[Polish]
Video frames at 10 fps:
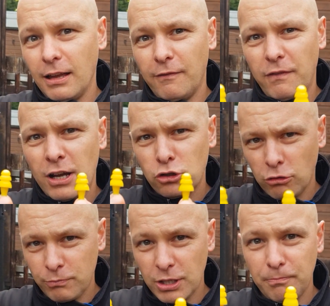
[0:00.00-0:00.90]

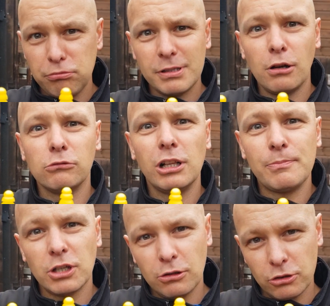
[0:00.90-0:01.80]
waszą przepustką do
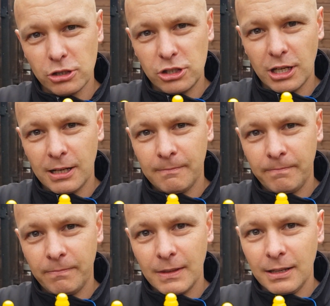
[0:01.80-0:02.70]
lepszego życia.
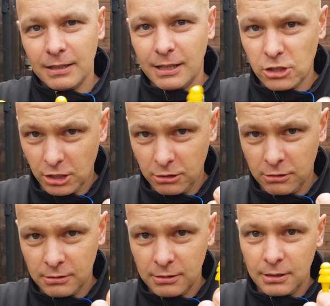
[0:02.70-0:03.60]

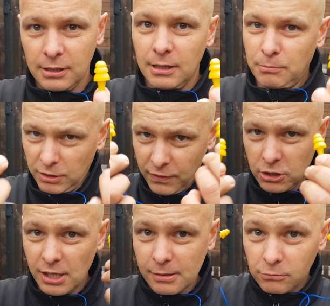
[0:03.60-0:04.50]
Dlaczego?
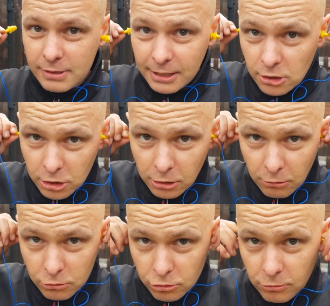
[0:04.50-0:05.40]
Ponieważ nie są to zatyczki do
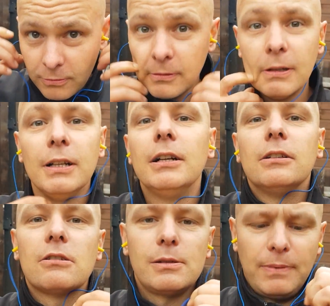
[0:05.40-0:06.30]
uszu.
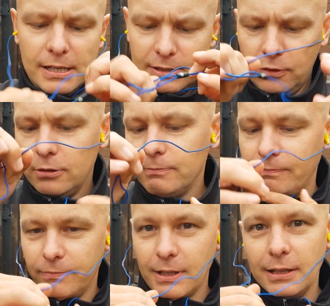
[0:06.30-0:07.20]
Drodzy Państwo,
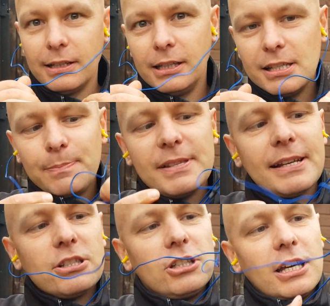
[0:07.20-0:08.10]
kiedy
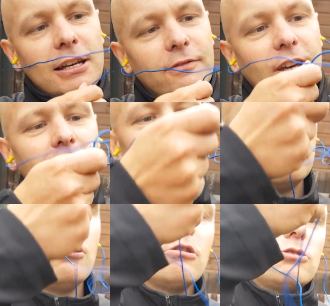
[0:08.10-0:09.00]
spędzacie wiele
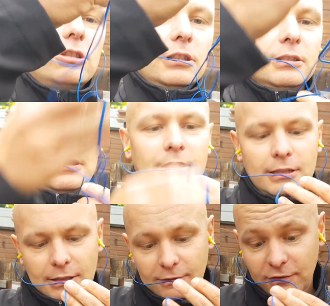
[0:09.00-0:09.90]
godzin,
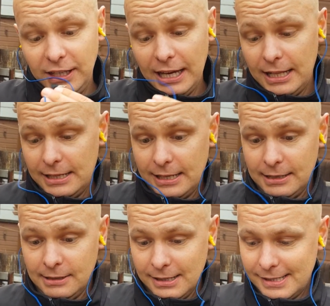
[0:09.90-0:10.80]
wiele
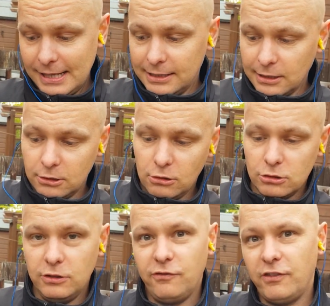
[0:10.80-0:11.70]
setek
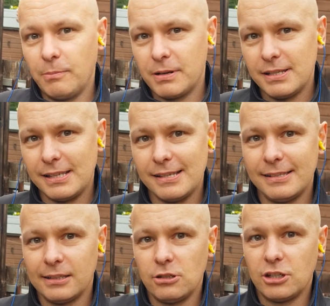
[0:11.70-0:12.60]
godzin w fabryce z
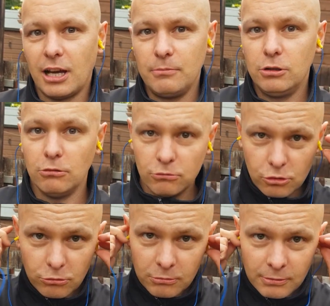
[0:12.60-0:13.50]
zatyczkami do
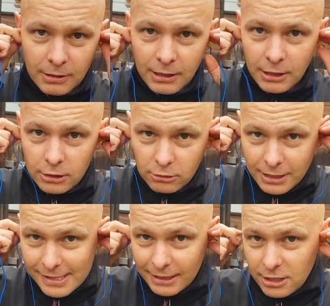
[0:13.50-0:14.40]
uszu, to
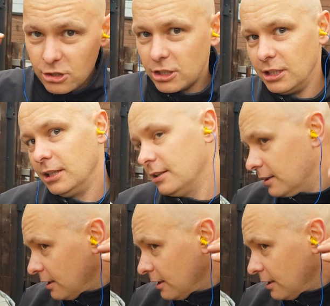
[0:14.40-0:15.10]
te zatyczki